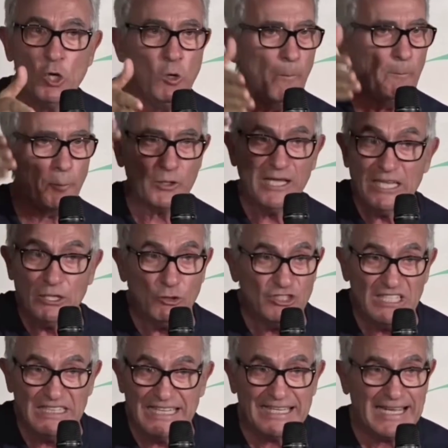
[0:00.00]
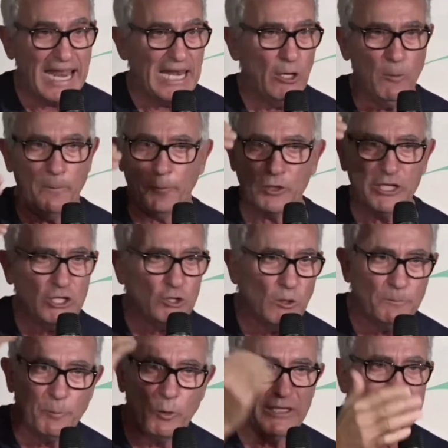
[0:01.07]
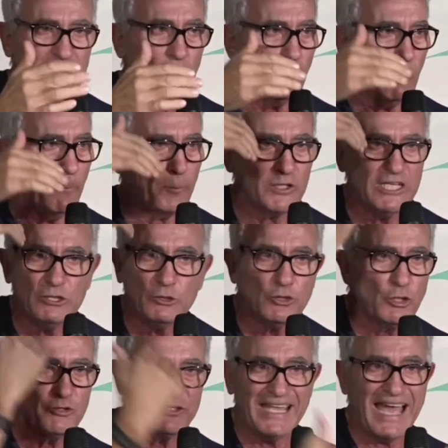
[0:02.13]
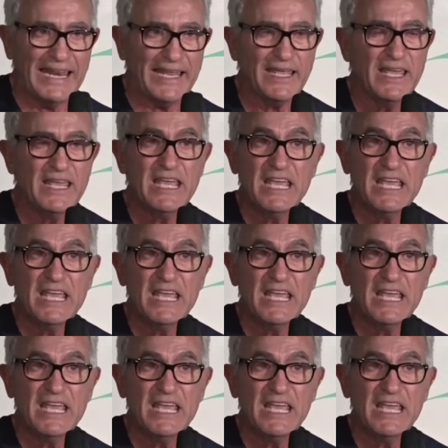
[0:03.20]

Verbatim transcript: Los proyectos sindicales, los proyectos políticos, los proyectos sociales.